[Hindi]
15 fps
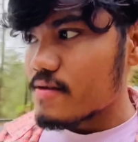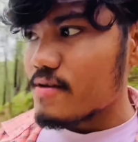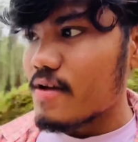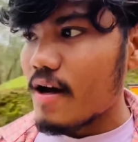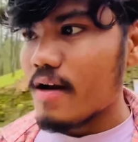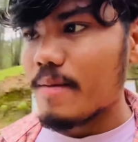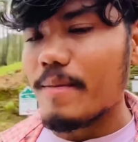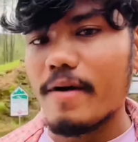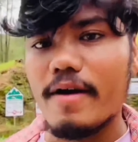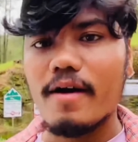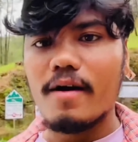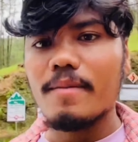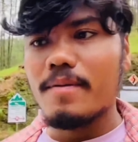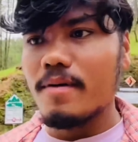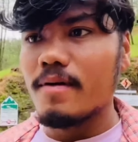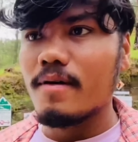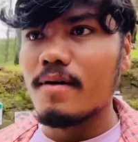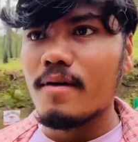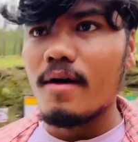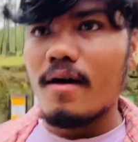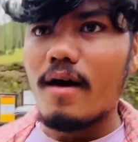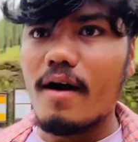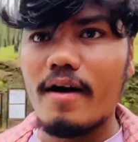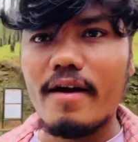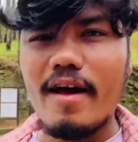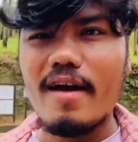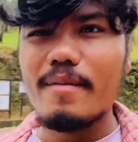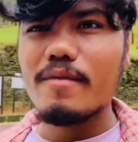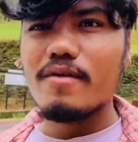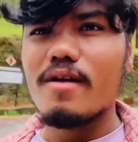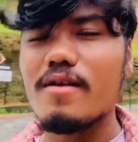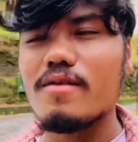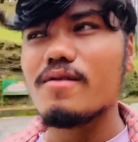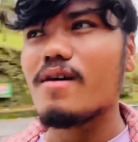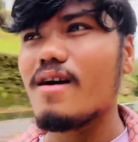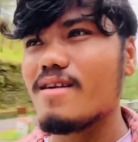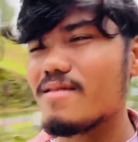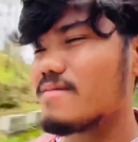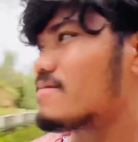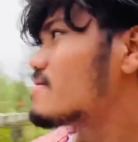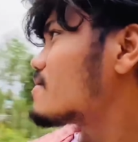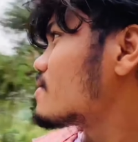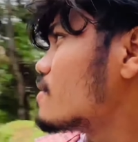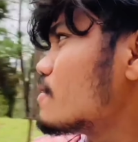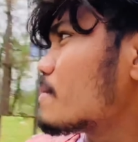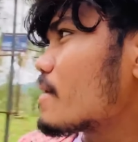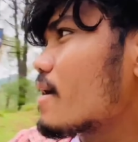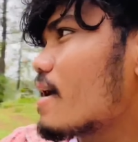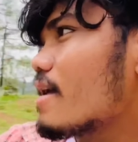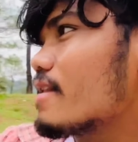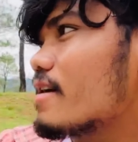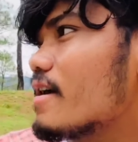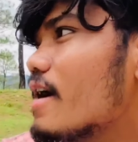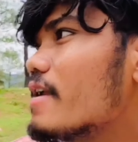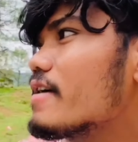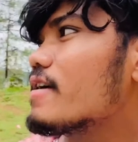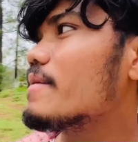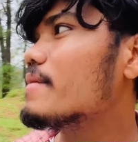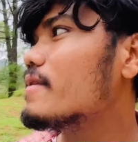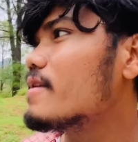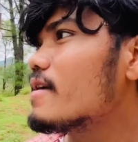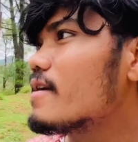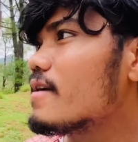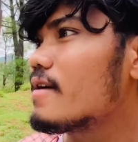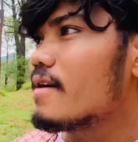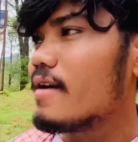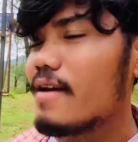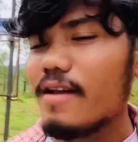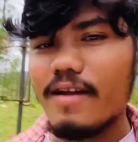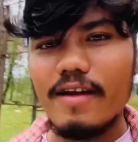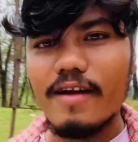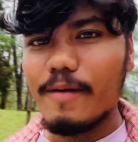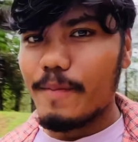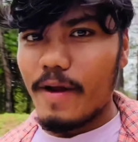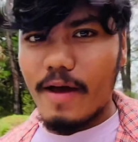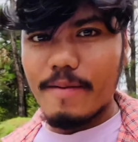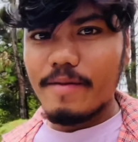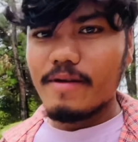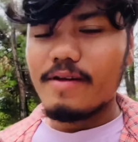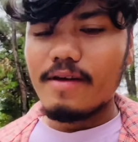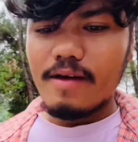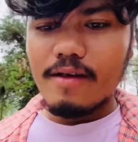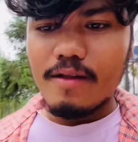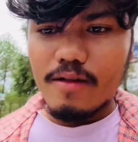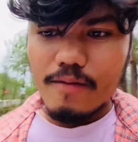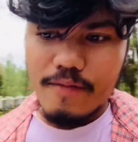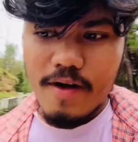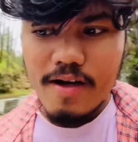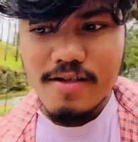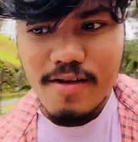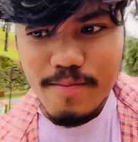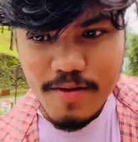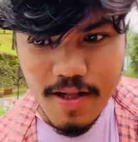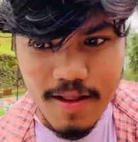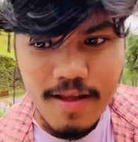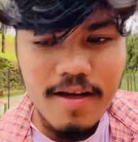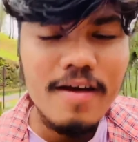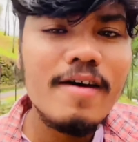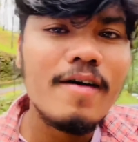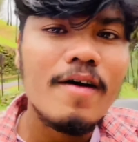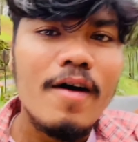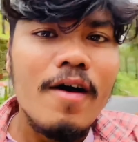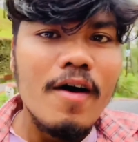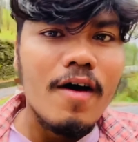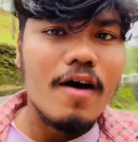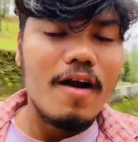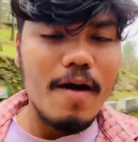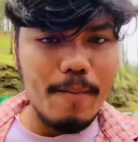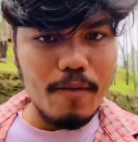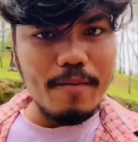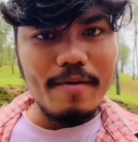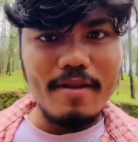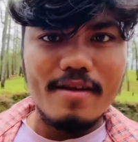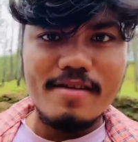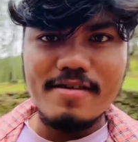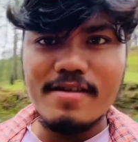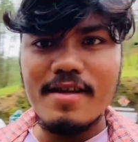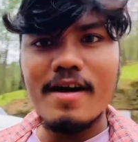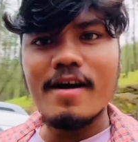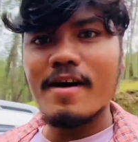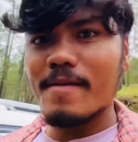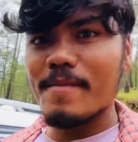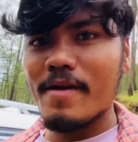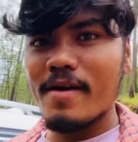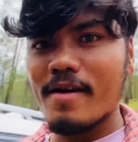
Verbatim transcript: से जाना पड़ेगा अब अगर टाइम होता तो यार घूम कर आते काली का मंदिर लेकिन अब टाइम ही नहीं है तो फ्रेंड्स अब चलते हैं और आपको मिलते हैं सीधा घर में